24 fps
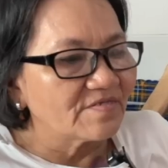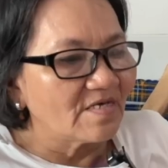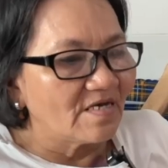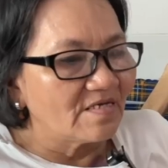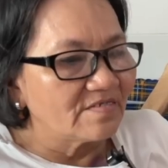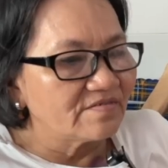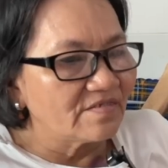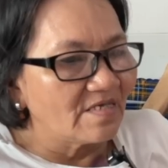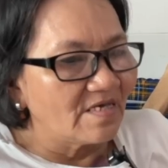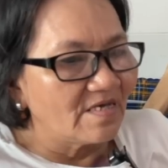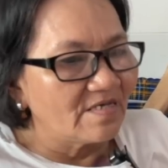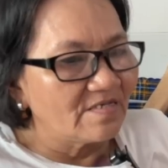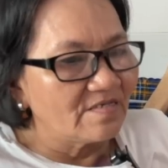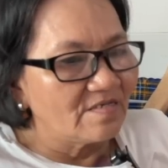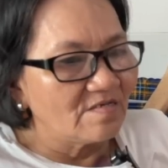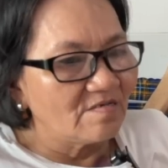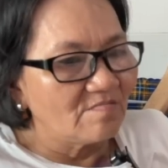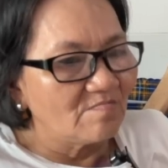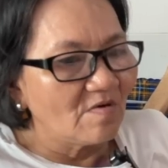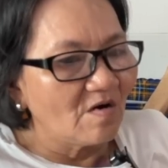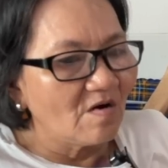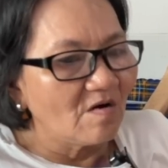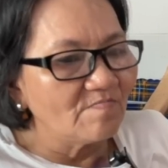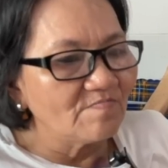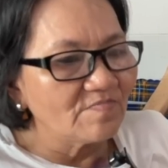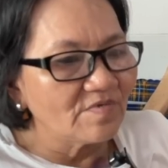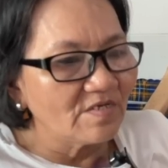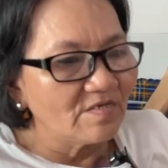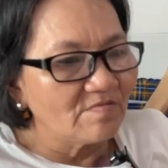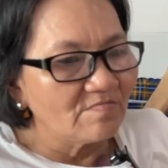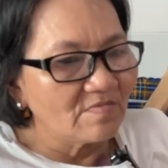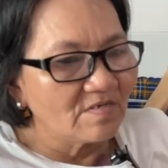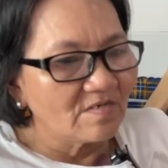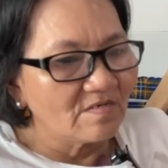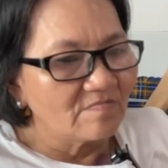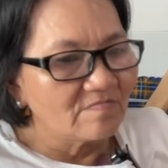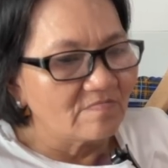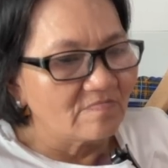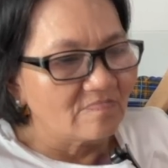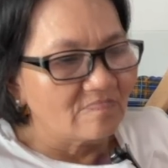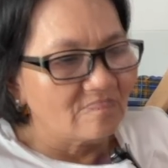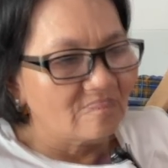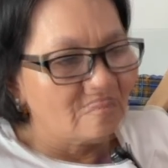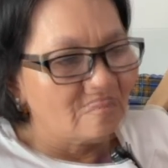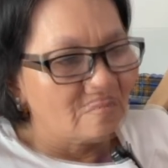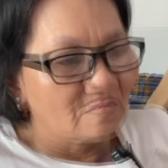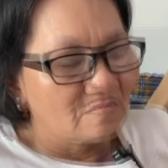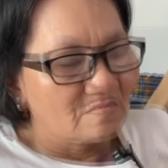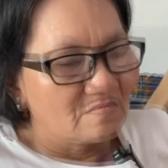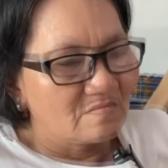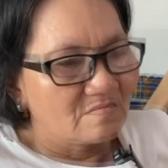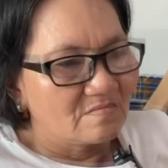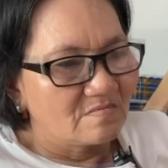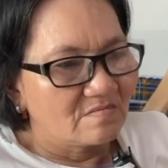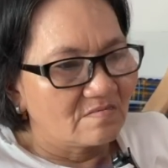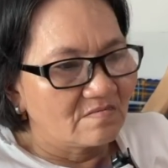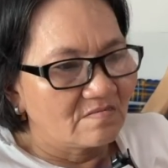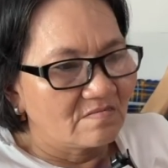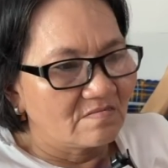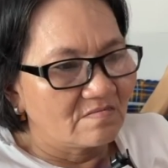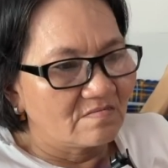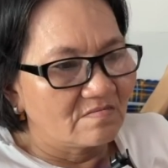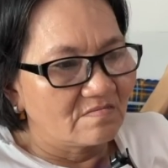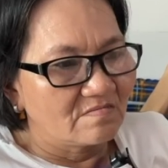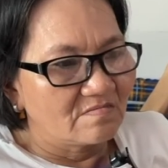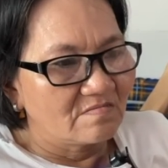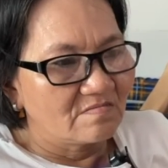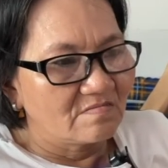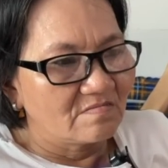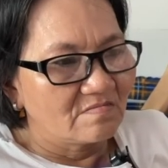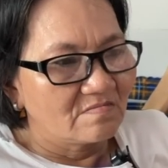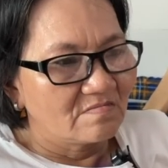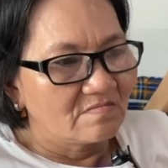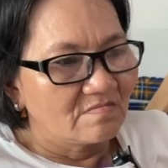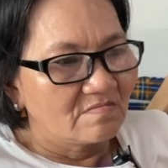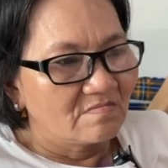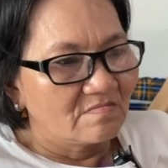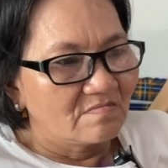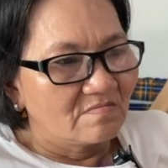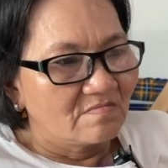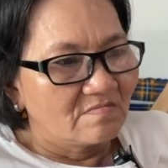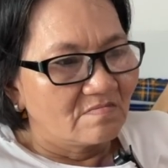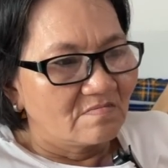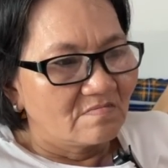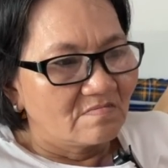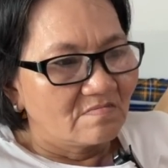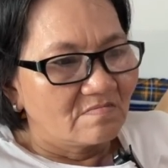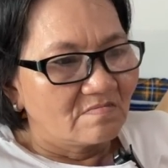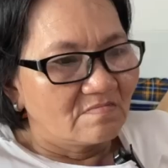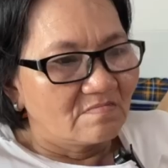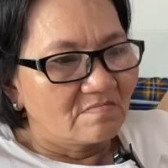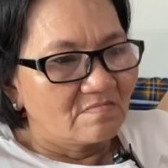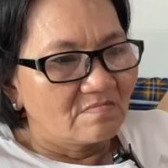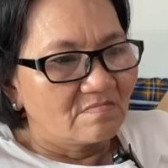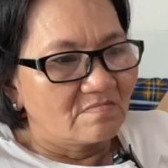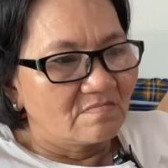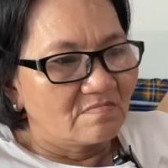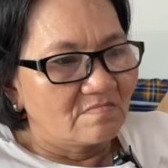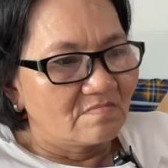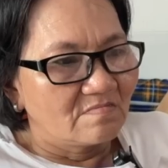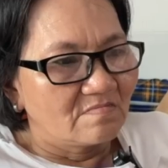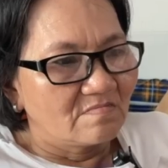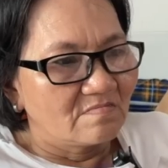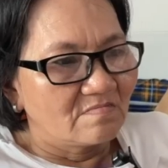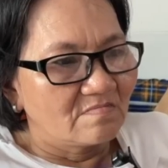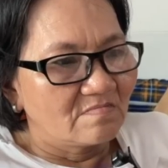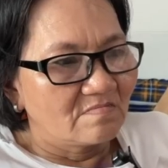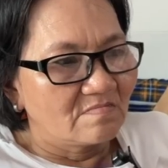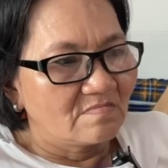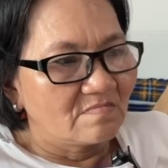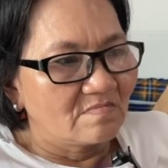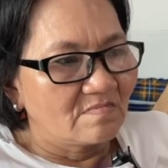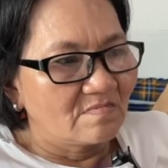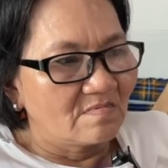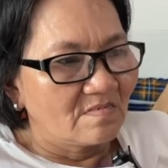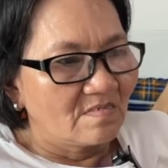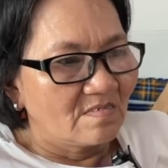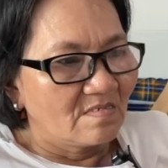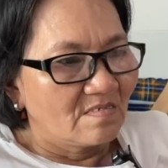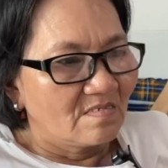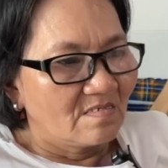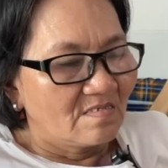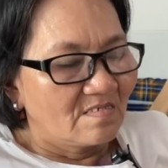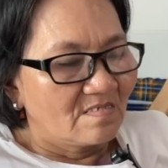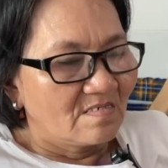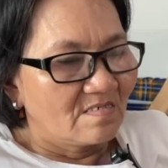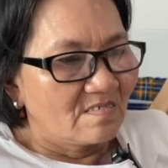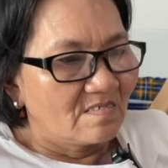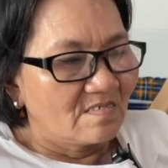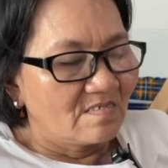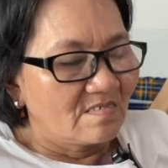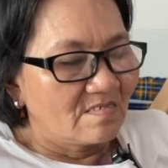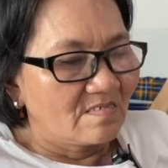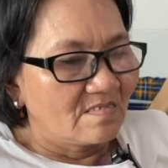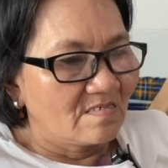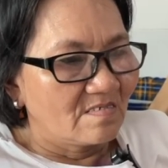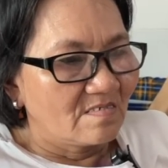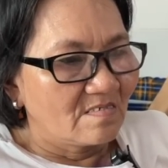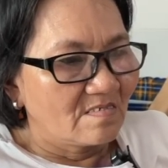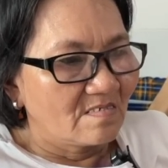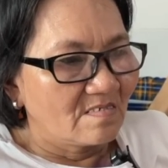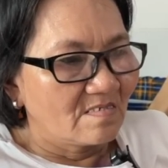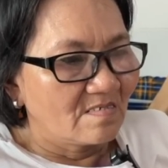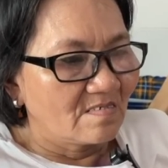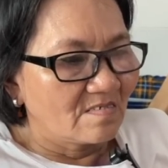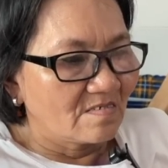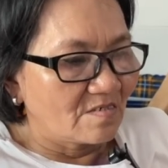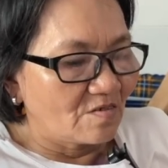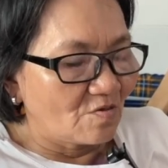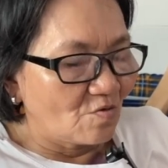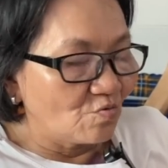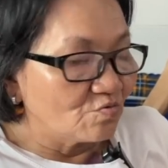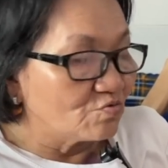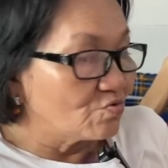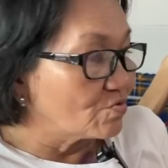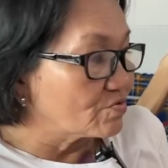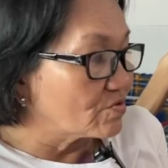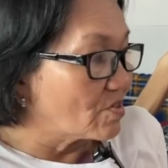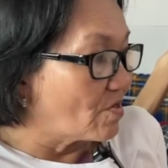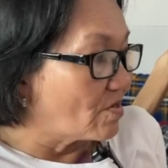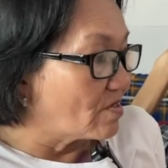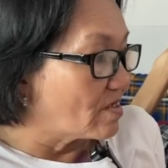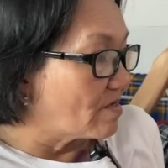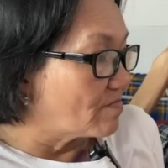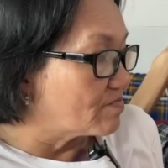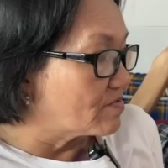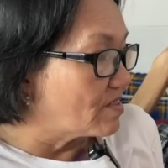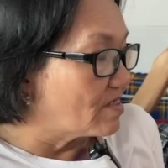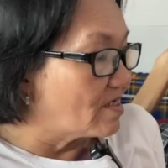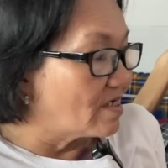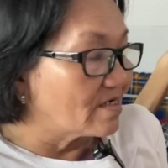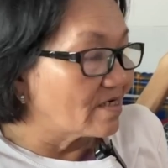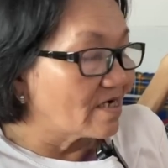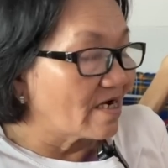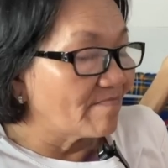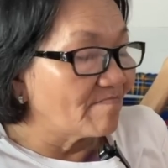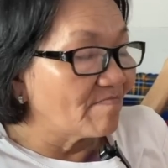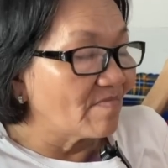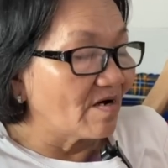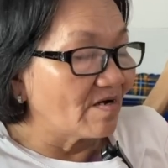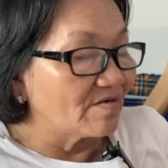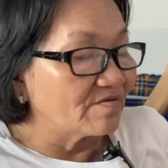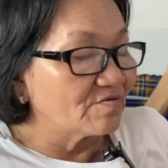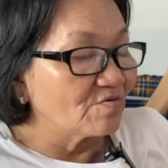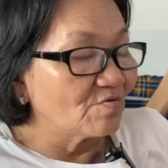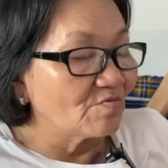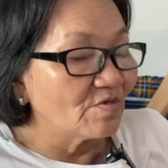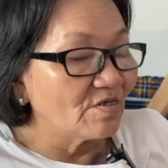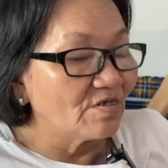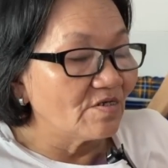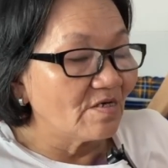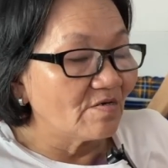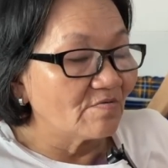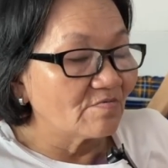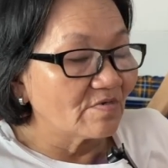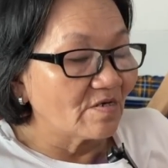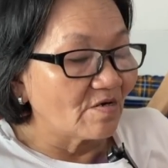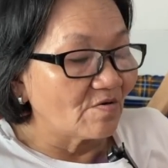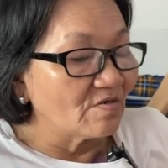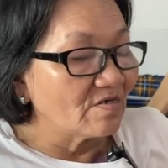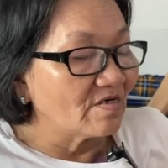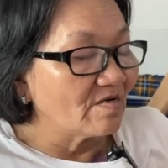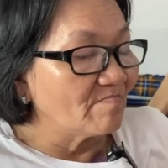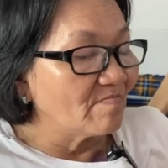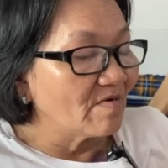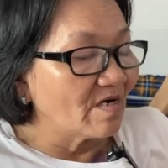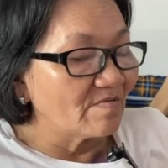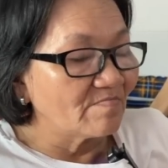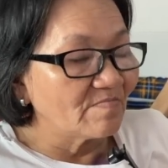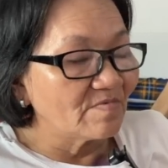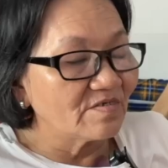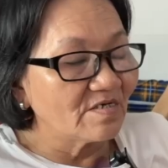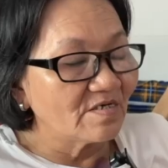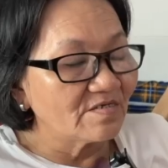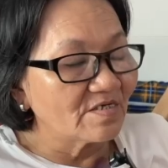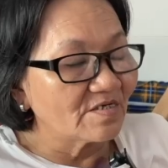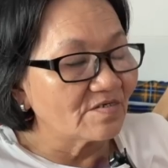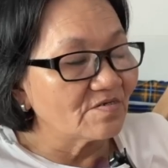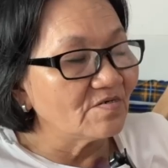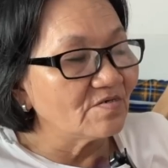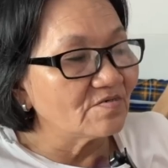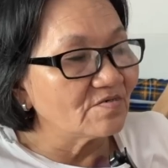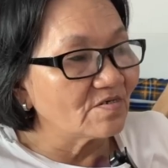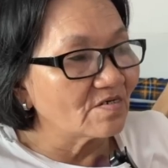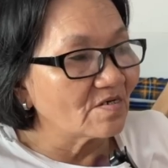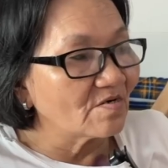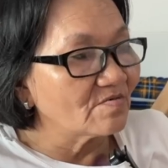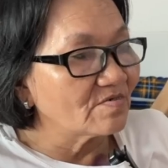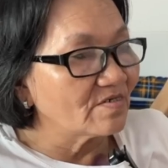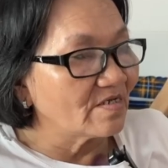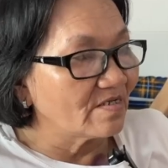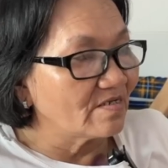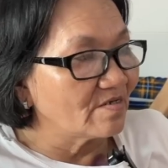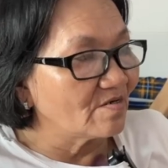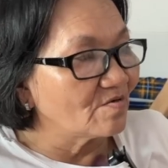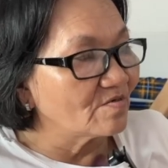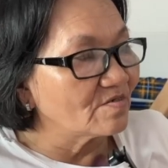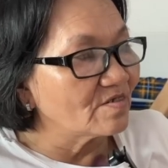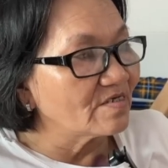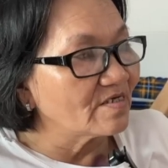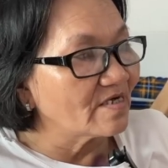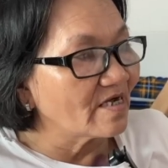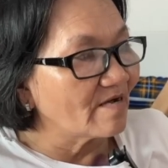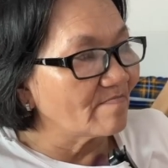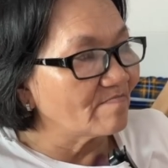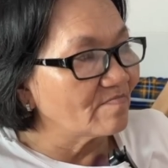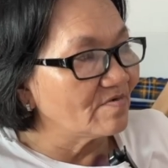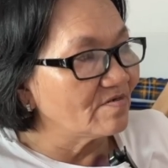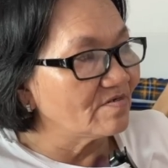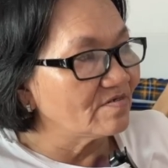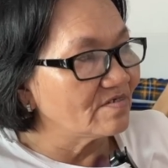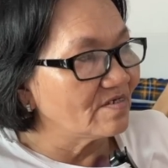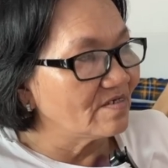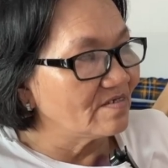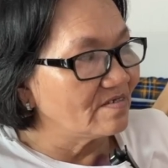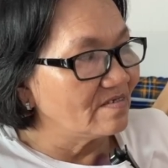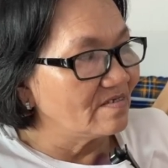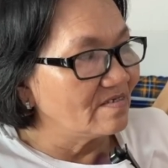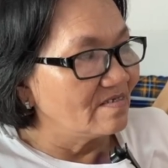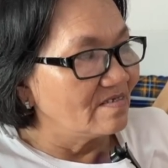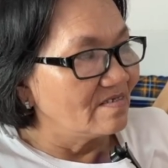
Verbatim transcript: tệ tệ thêm ốm thêm hôm giờ chú có đi uống khám bệnh hay là có uống cái thuốc nào tôi uống thuốc đó không giờ khám bệnh tôi đi đâu nổi khám bệnh mà giờ nhà thương nó vậy rồi đi khám nữa gì